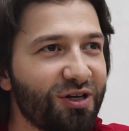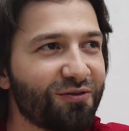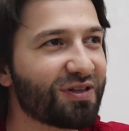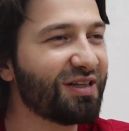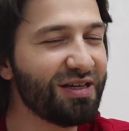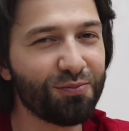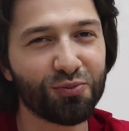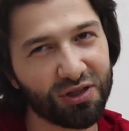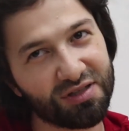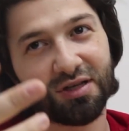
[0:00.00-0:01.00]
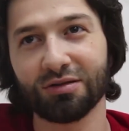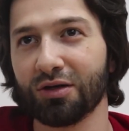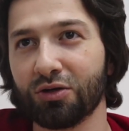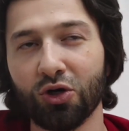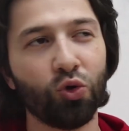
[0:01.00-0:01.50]
فتلاقيه
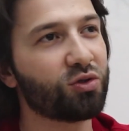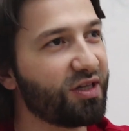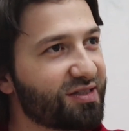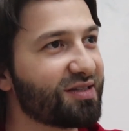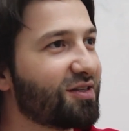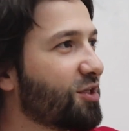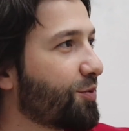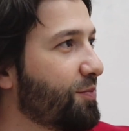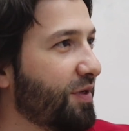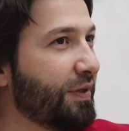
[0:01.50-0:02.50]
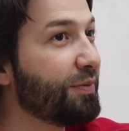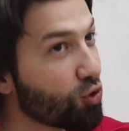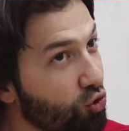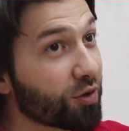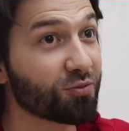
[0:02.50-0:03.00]
بيتصدق وتلاقيه زي سيدنا إبراهيم بيعمل إيه
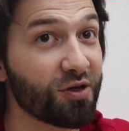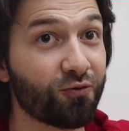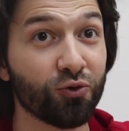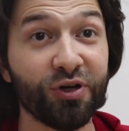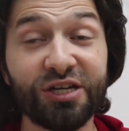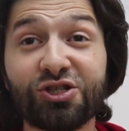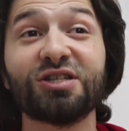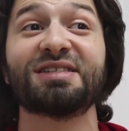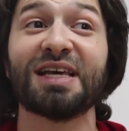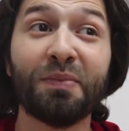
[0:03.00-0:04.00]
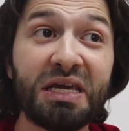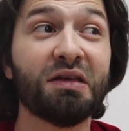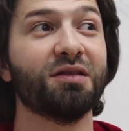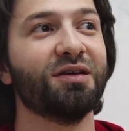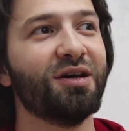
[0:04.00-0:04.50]
بيكرم ضيفه عجل
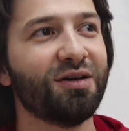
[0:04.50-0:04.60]
سمين